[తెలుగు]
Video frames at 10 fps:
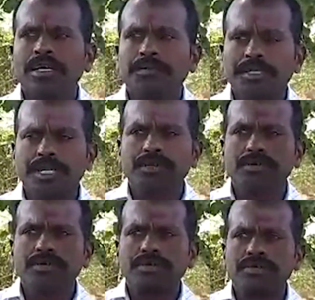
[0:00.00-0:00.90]
ప్రజలకు
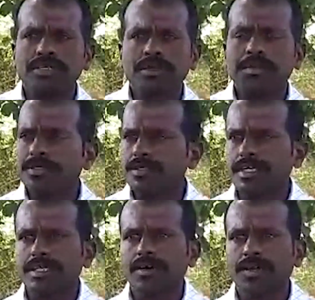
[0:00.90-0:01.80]
ఇబ్బందులు
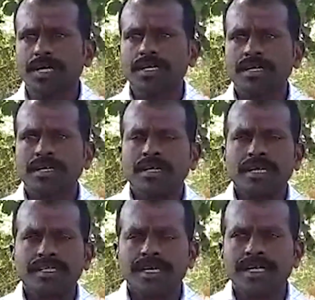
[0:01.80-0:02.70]
జరుగుతూ ఉన్నాయి
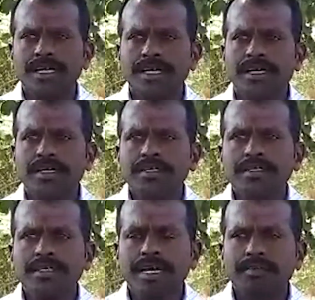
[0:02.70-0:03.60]
ఎందుకంటే
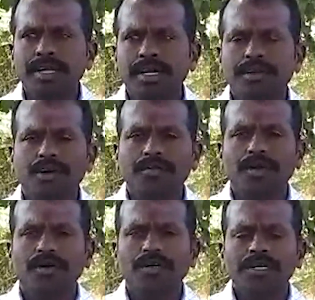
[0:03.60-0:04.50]
ఈ నవీన యుగంలో
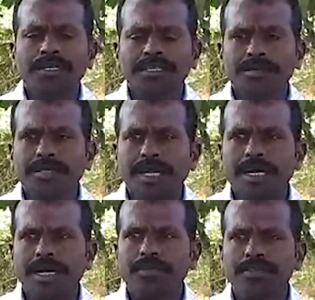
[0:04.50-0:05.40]
ఇంత
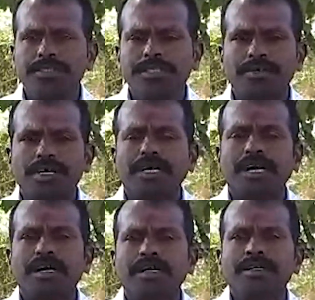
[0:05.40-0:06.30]
తెలంగాణ వచ్చిన తర్వాత
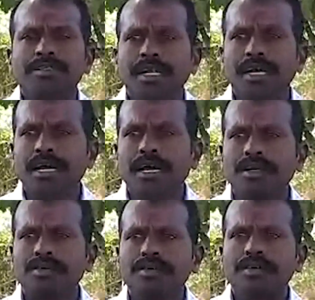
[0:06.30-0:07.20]

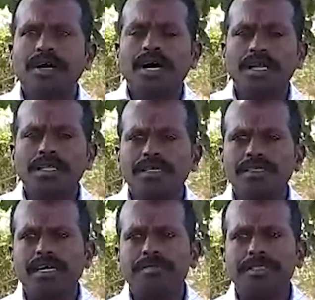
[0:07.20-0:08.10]
తెలంగాణకు ఆర్థిక
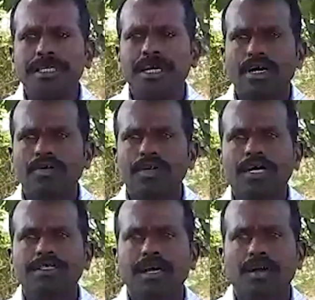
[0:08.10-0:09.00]
శాఖ మంత్రిగా ఉన్న
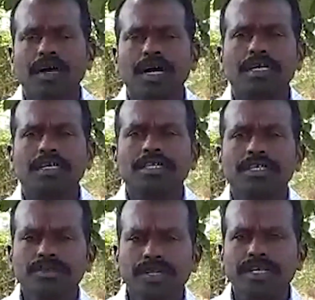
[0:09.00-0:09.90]
హరిజిరావు గారి
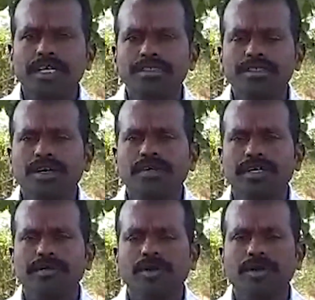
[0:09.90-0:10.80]
సొంత
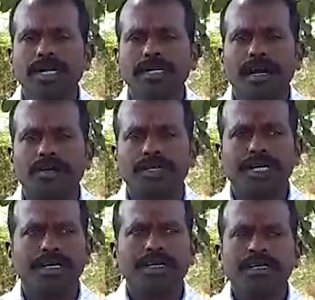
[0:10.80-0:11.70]
నియోజకవర్గంలోనే ఇట్లా
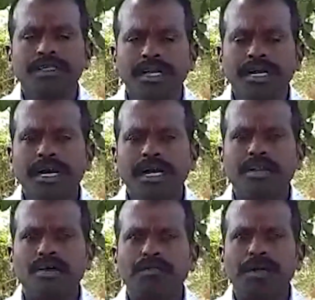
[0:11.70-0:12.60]
ఉంటే
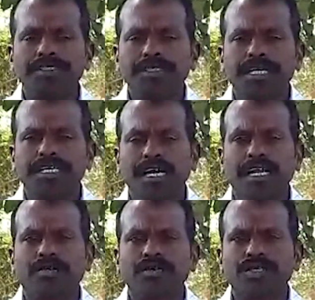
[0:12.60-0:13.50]
తెలంగాణలో పరిస్థితి
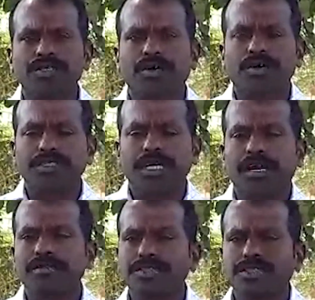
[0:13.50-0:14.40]
ఇంకెలా ఉందో ఒకసారి
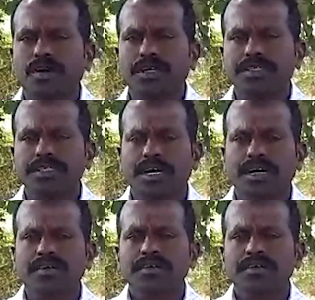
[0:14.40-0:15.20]
ఆలోచించుకోవాల్సిందా